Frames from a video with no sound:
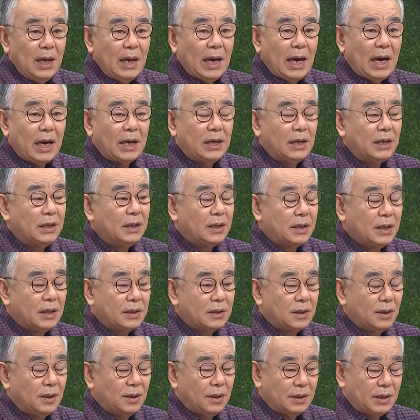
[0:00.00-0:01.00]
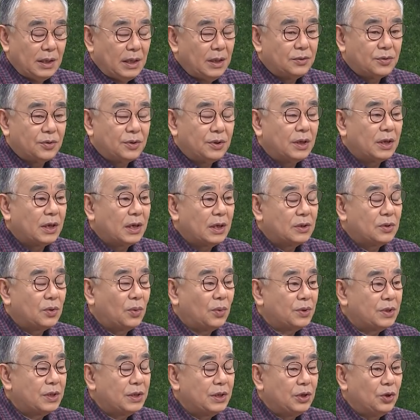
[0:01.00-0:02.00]
하나님께서 예수님께서
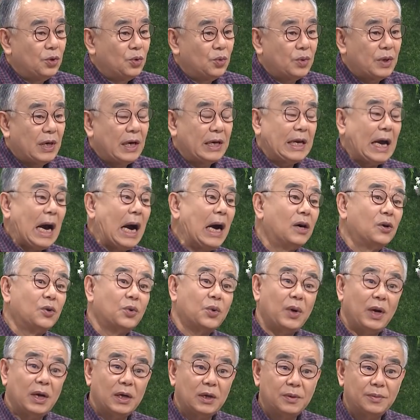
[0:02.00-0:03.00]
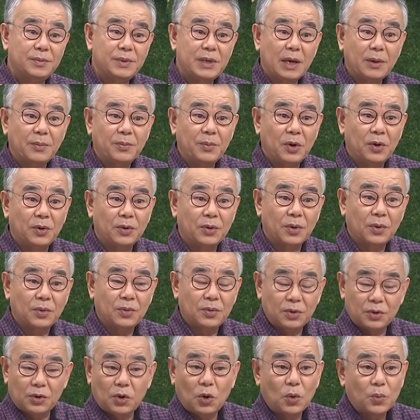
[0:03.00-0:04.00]
오신 이유가 양으로 하여금 생명을
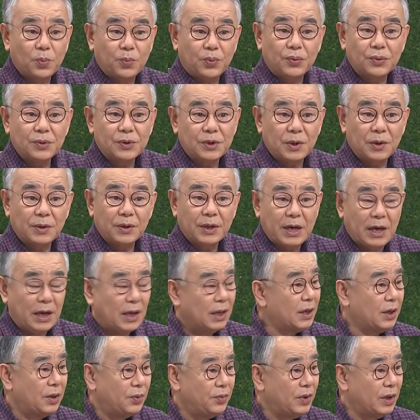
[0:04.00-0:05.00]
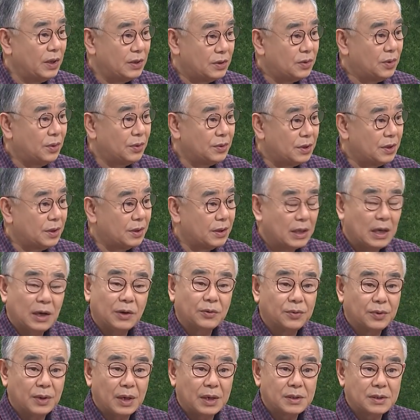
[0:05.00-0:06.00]
얻고 더욱 풍성케 하기 위해서 오셨다고
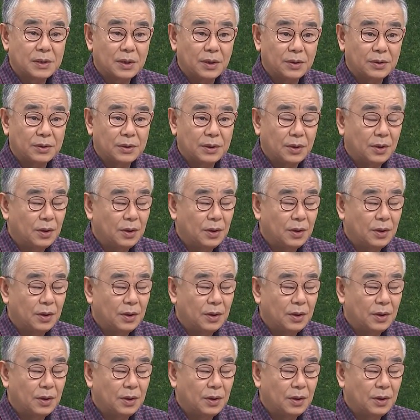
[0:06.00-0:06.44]
그랬어요. 그죠?